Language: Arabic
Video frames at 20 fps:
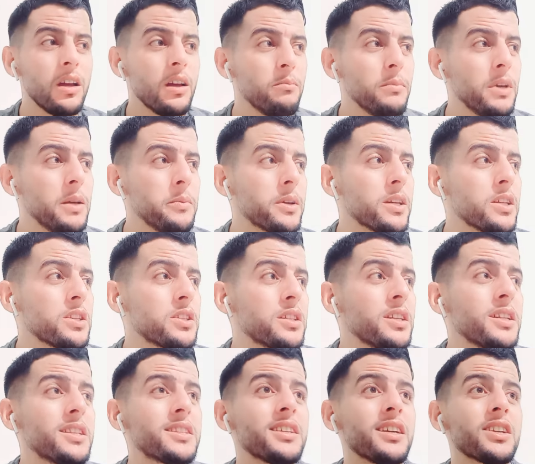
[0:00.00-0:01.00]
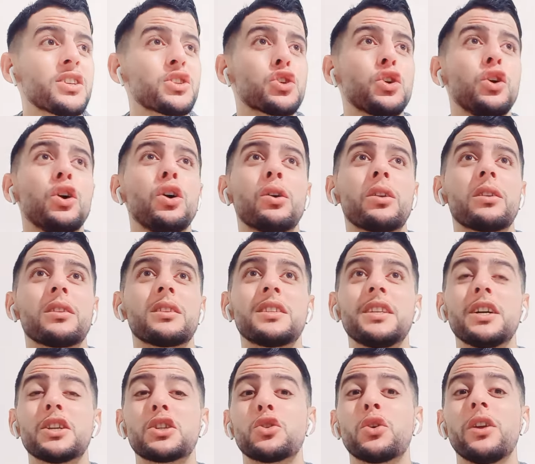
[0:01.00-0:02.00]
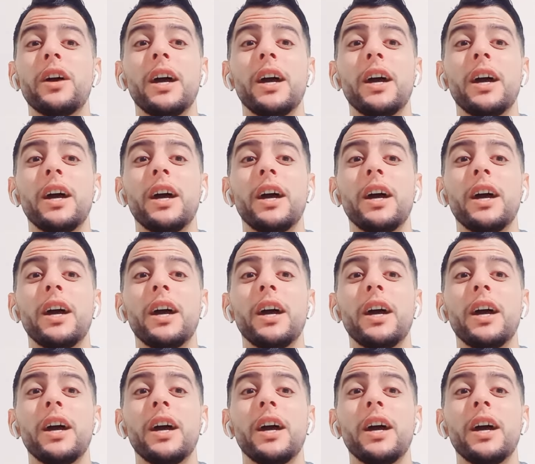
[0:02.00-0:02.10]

ما يمكنش تي تسع شهور تسع شهور